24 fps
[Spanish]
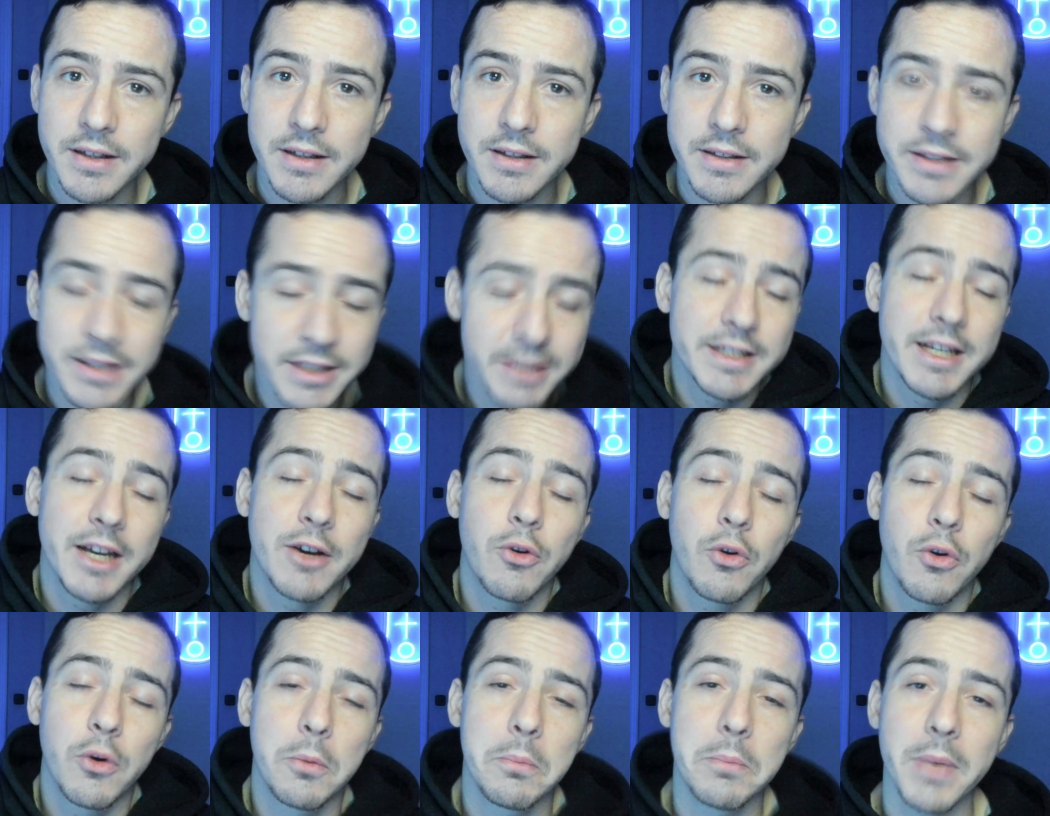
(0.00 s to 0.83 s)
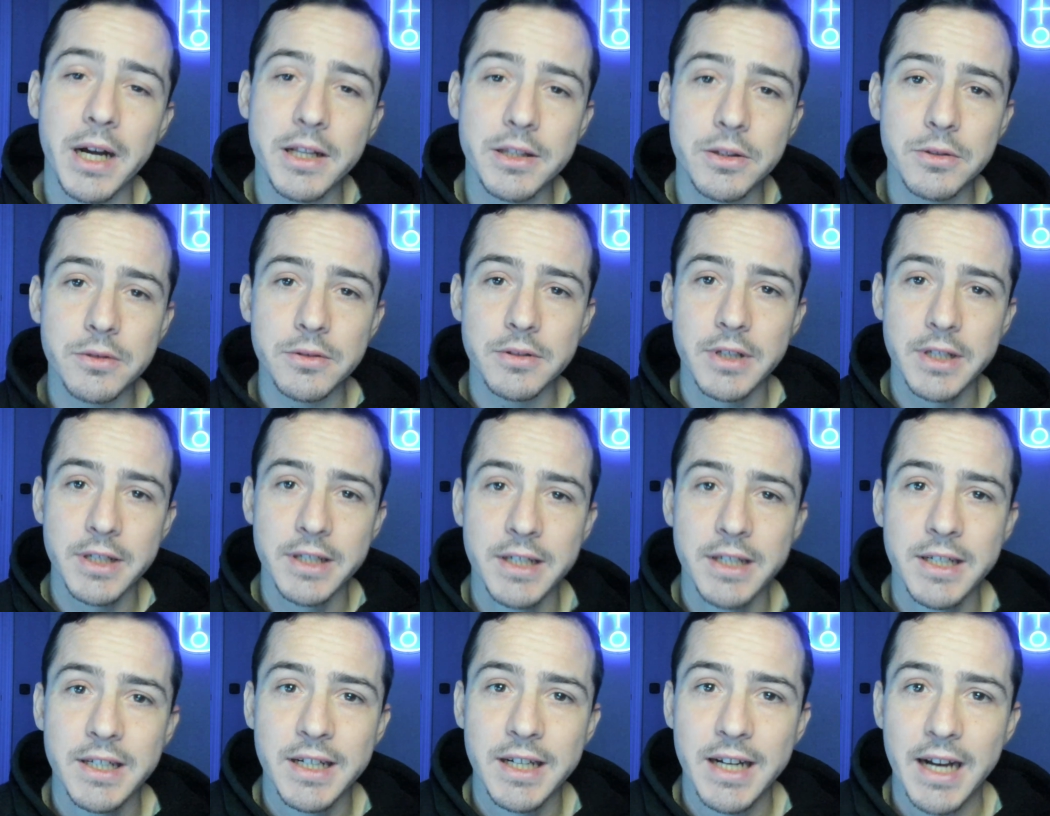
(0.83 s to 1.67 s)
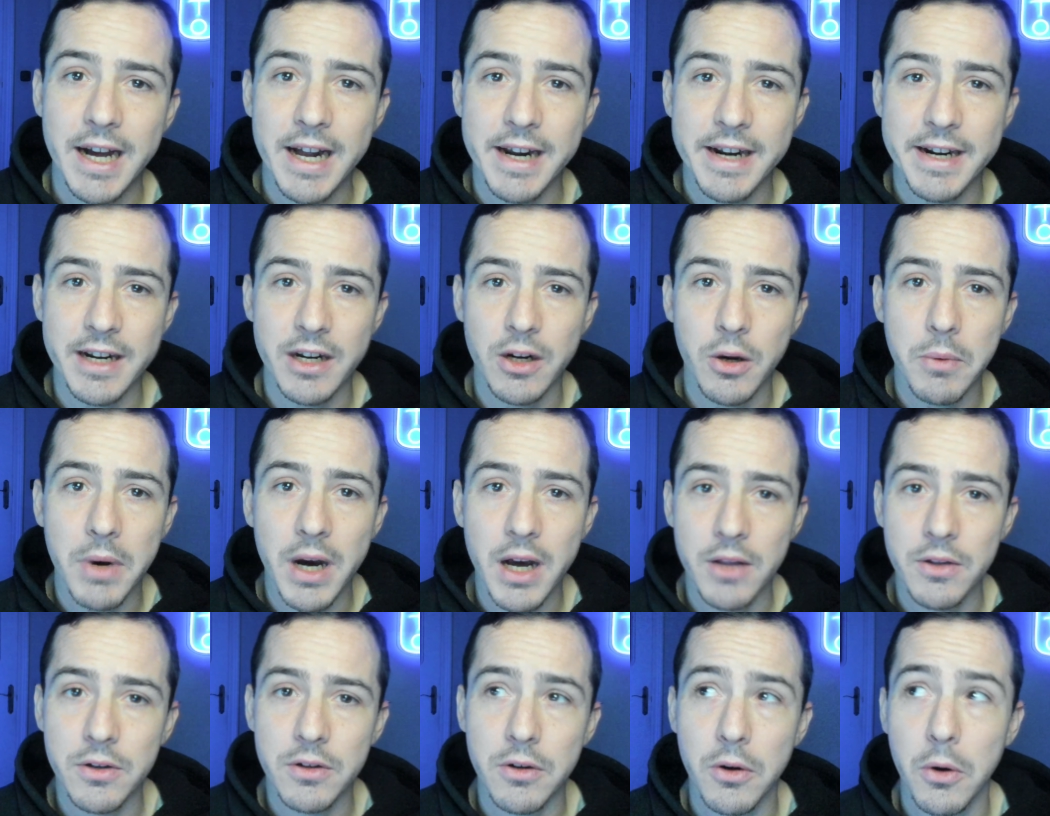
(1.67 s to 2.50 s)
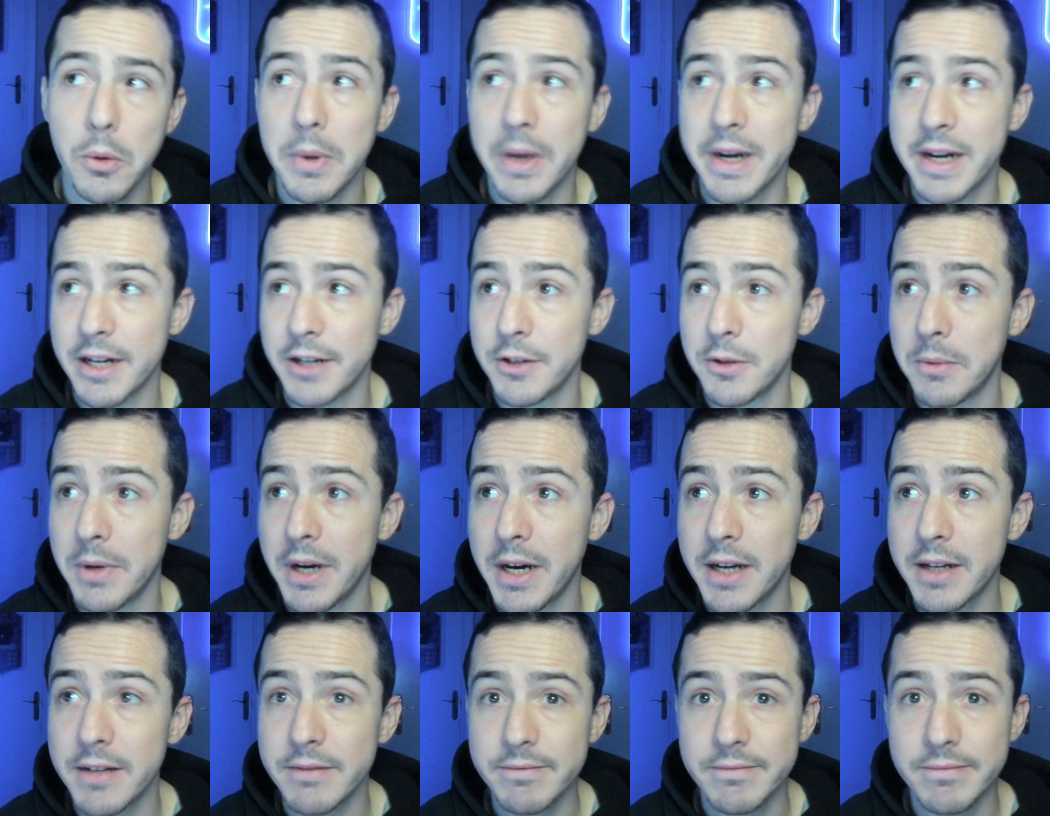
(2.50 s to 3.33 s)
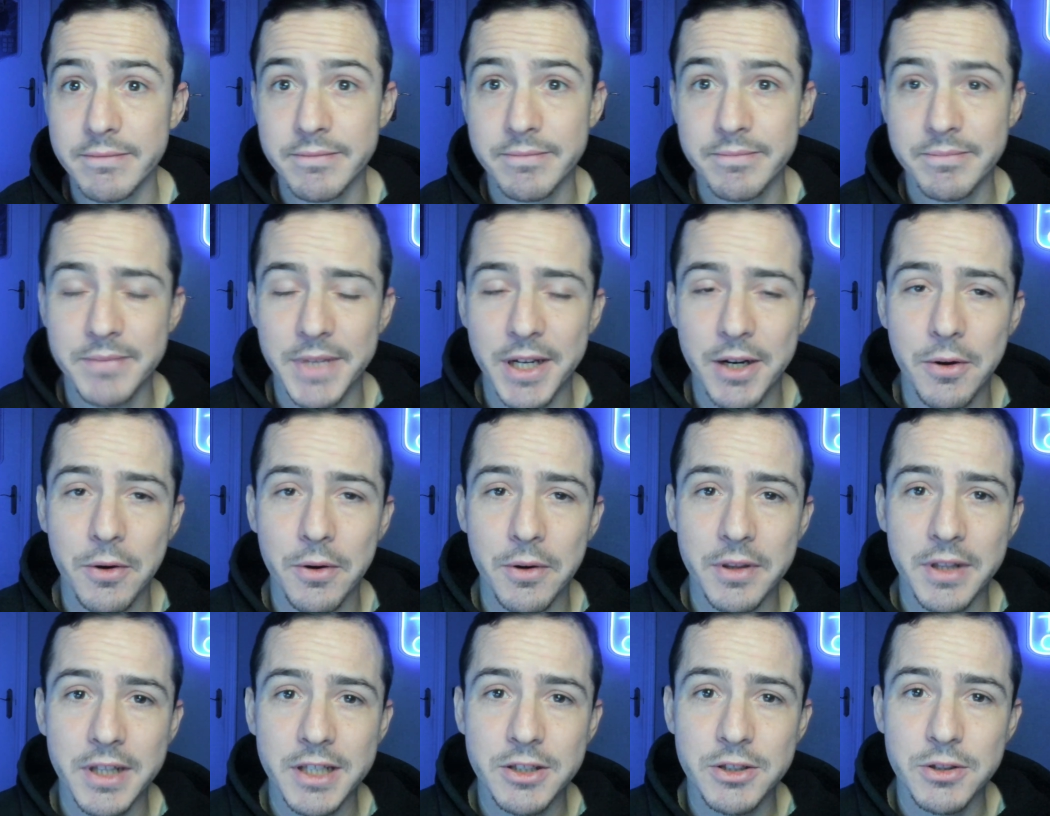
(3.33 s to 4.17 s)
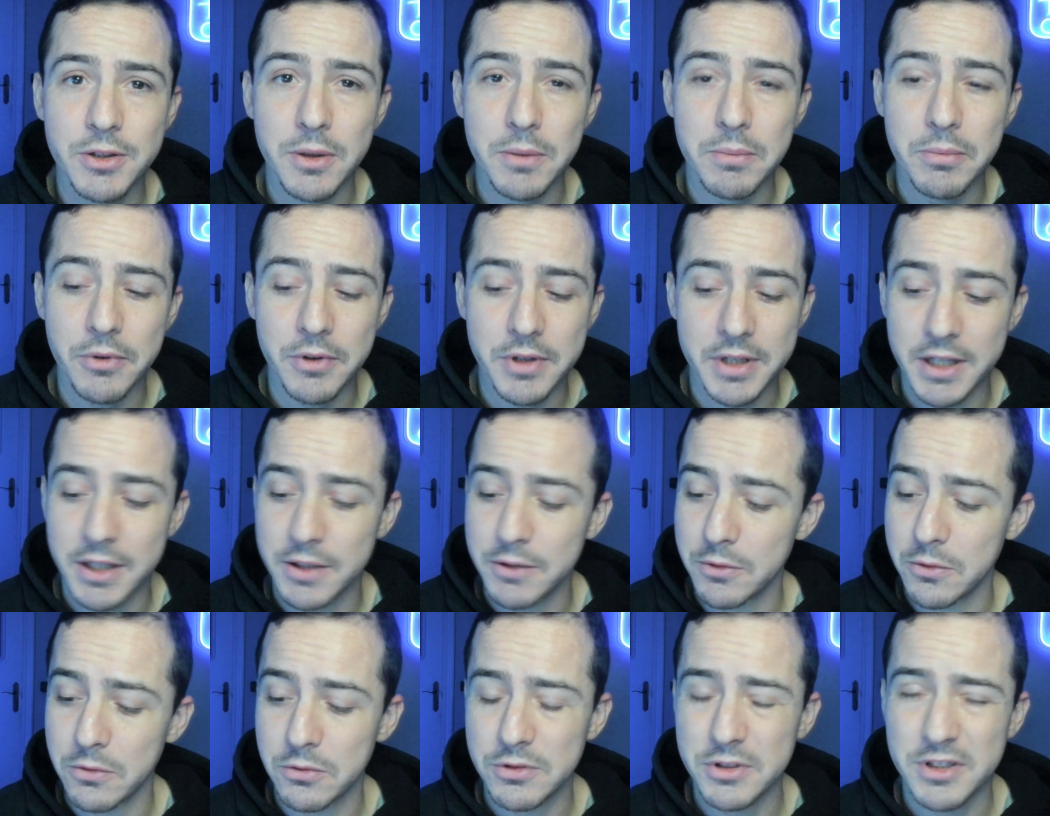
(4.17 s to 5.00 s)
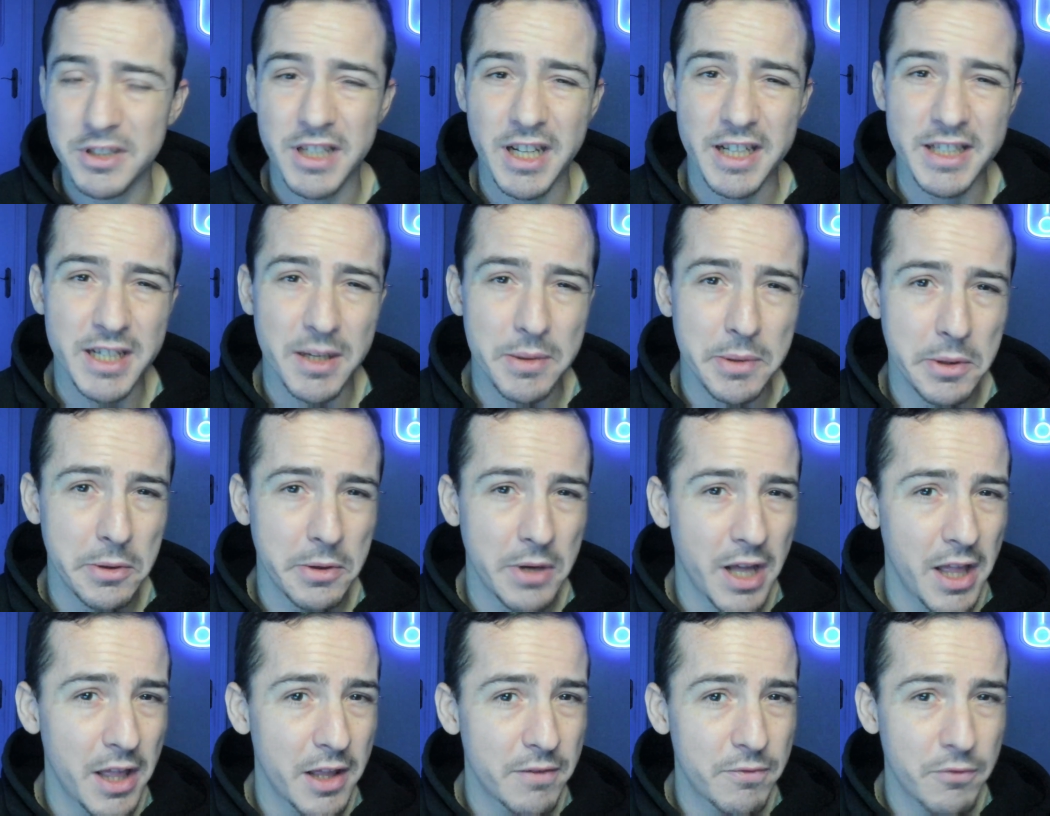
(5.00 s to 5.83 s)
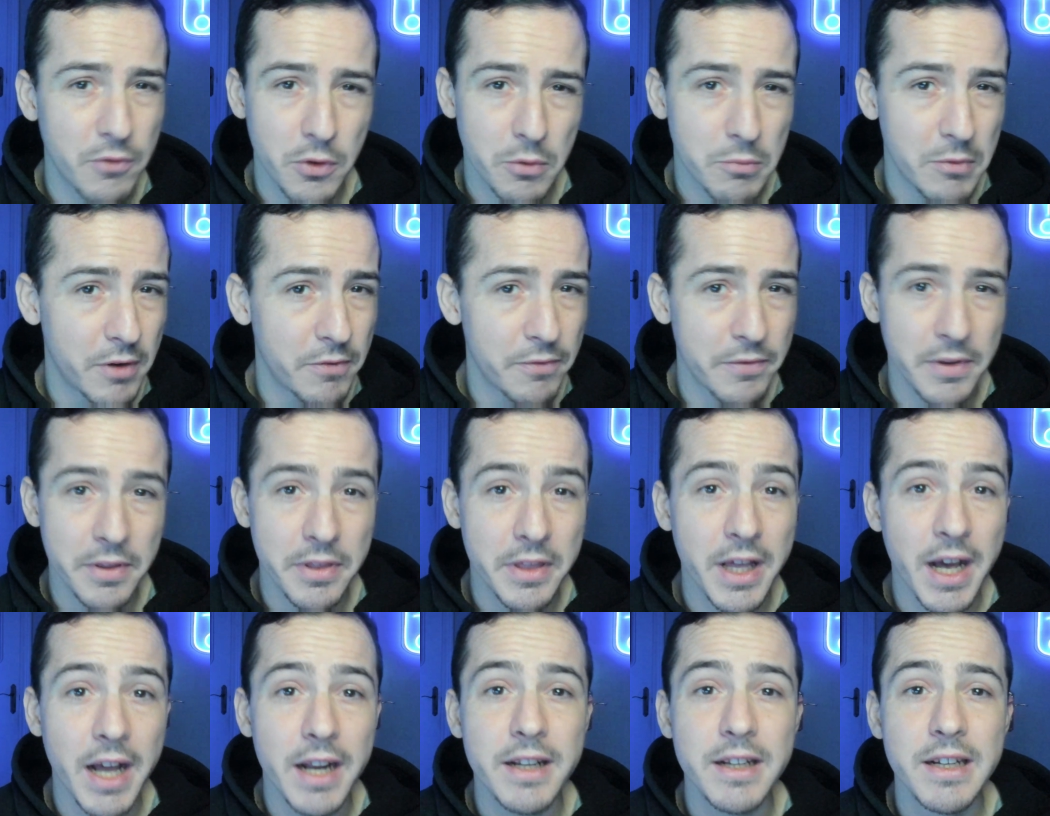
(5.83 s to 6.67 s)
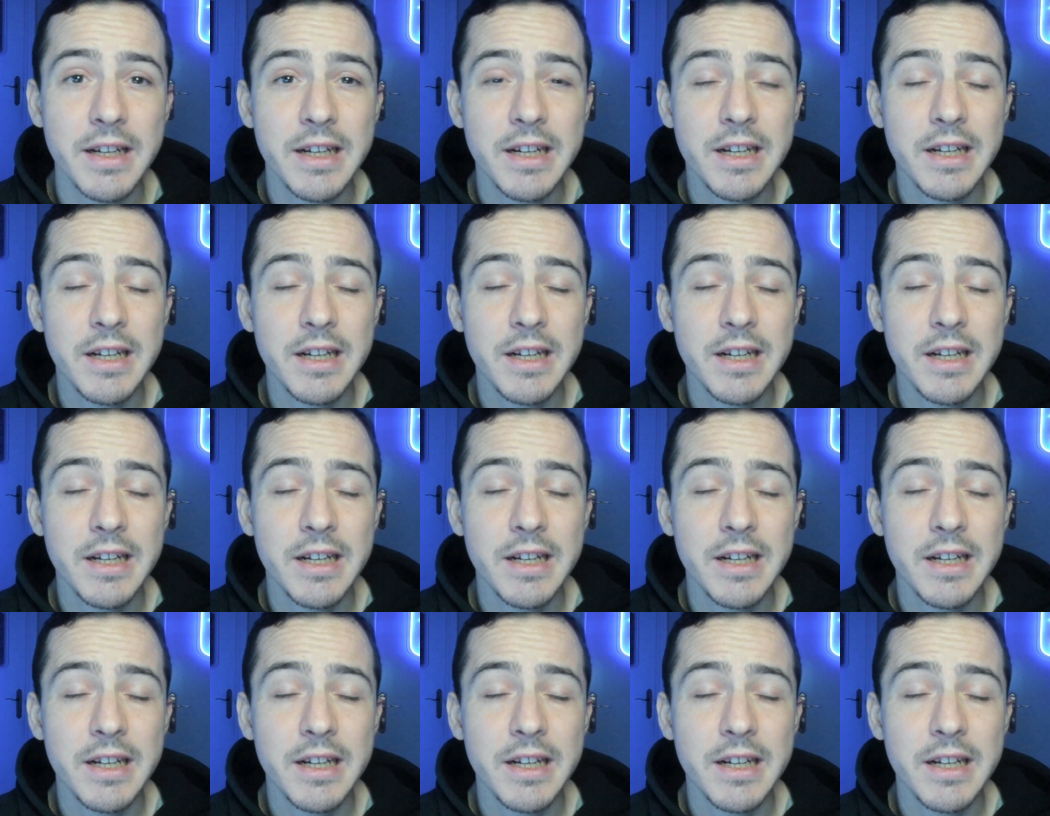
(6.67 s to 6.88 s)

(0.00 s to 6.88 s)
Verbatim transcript: Y es que Colombato ha renovado o va a renovar, mejor dicho, porque no se ha sabido nada de forma oficial,